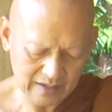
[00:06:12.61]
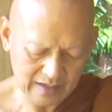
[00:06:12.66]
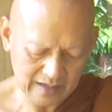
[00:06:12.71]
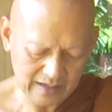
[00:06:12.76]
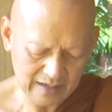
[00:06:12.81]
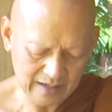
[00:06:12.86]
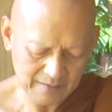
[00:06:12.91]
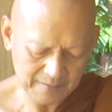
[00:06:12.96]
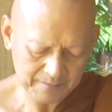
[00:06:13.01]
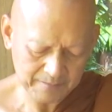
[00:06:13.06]

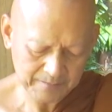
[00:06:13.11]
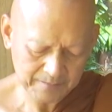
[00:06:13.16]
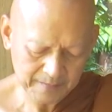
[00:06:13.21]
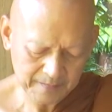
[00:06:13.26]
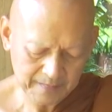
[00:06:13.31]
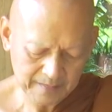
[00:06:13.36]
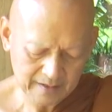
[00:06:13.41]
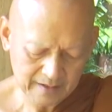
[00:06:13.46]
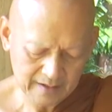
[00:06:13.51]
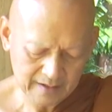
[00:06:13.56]
ณะ
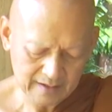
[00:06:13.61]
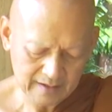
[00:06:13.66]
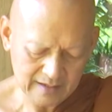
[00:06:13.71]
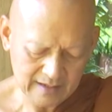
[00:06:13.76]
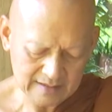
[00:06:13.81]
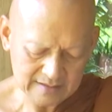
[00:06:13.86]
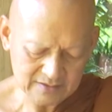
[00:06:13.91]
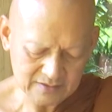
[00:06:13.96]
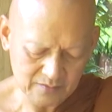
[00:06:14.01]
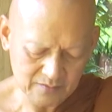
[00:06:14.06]
และ
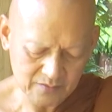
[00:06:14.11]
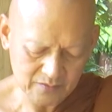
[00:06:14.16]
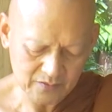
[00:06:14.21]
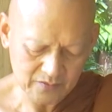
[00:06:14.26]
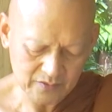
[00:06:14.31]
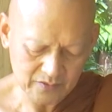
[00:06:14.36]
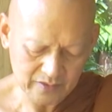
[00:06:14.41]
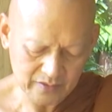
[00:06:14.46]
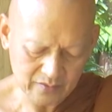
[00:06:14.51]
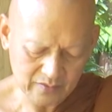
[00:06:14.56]
สมบูร
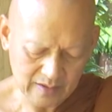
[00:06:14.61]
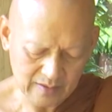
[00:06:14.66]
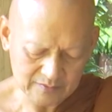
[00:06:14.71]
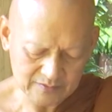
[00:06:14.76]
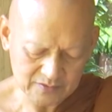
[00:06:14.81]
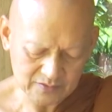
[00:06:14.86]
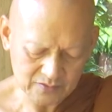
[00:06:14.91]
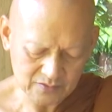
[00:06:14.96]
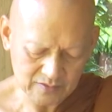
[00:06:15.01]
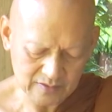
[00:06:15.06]
ณ์ด้วยความ
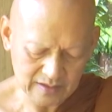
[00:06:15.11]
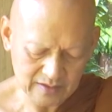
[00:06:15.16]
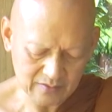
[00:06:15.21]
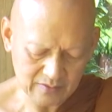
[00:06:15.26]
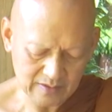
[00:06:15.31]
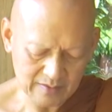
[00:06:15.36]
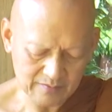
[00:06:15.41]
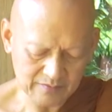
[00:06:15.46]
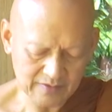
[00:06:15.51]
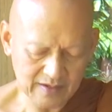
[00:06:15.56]
สูงและค
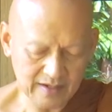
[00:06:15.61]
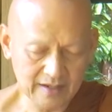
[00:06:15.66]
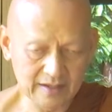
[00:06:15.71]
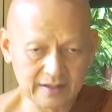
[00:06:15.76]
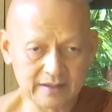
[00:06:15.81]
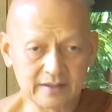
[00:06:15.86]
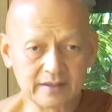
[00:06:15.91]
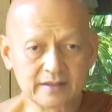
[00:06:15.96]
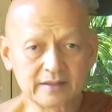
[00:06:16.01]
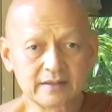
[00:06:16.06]
วามใหญ่
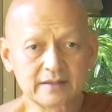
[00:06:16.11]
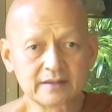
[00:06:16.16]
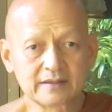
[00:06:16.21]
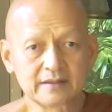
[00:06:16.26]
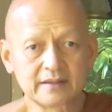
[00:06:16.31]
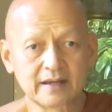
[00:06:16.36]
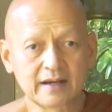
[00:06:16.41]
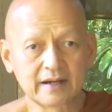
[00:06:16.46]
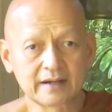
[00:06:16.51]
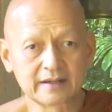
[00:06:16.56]

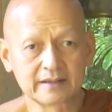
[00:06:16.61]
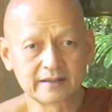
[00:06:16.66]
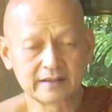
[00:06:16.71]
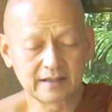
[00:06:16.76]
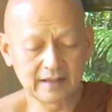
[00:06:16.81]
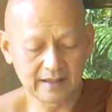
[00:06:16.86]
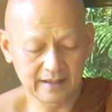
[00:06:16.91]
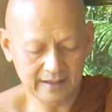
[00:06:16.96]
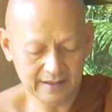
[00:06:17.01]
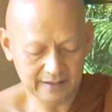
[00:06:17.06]
อย่างนี้แล